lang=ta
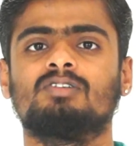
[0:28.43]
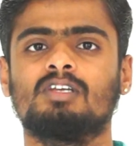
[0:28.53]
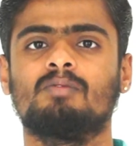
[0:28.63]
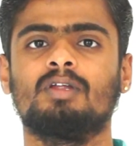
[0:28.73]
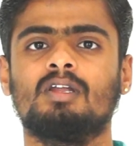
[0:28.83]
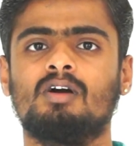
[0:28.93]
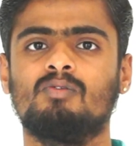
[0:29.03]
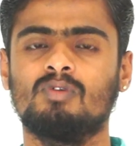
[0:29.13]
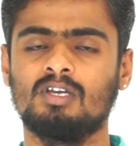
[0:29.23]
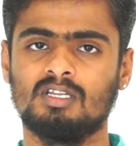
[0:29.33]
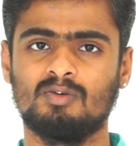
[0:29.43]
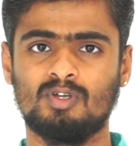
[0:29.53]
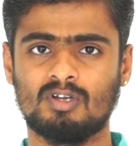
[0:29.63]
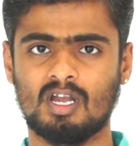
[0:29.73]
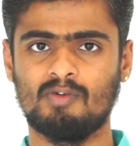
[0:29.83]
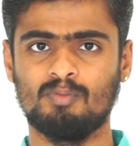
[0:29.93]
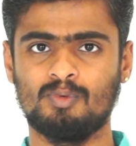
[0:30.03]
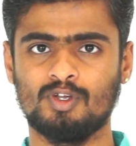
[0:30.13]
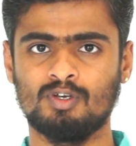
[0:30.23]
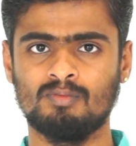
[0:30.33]
வந்தீங்க அப்படின்னா உங்களுக்கு இந்த வீடியோ நல்லாவே
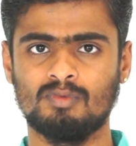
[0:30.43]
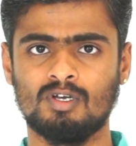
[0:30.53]
புரியும்